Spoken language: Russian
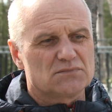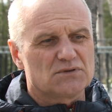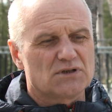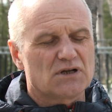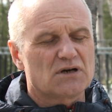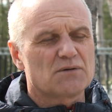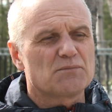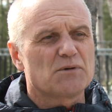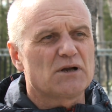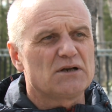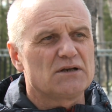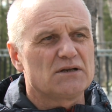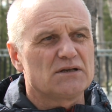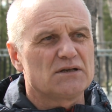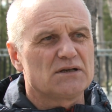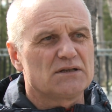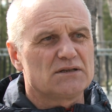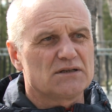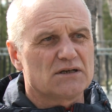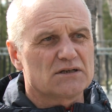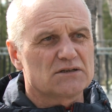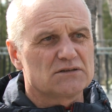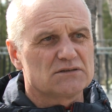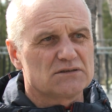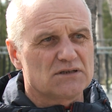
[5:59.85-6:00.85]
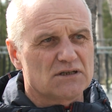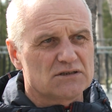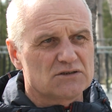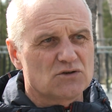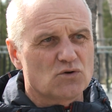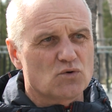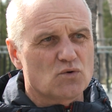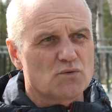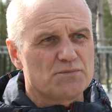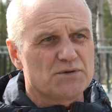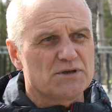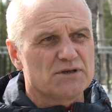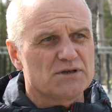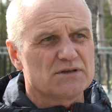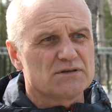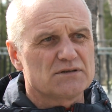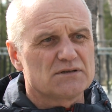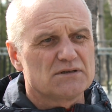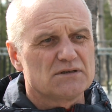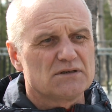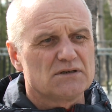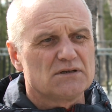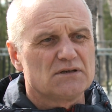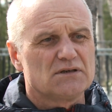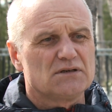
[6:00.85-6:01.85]
нормальное надгробие
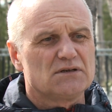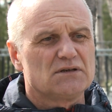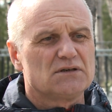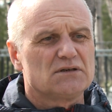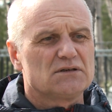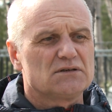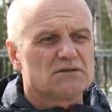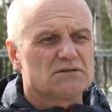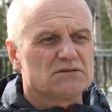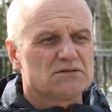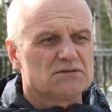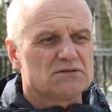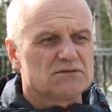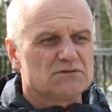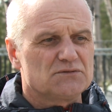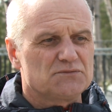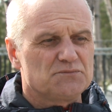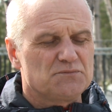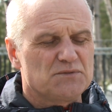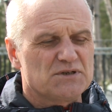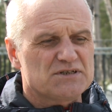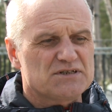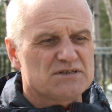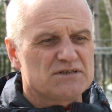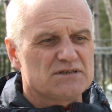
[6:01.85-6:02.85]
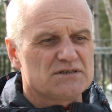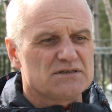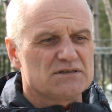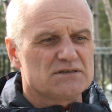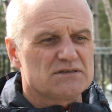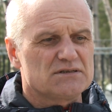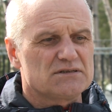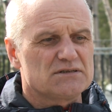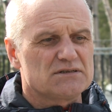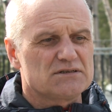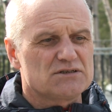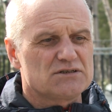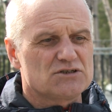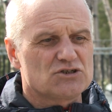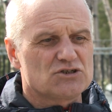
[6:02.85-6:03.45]
э, вместе с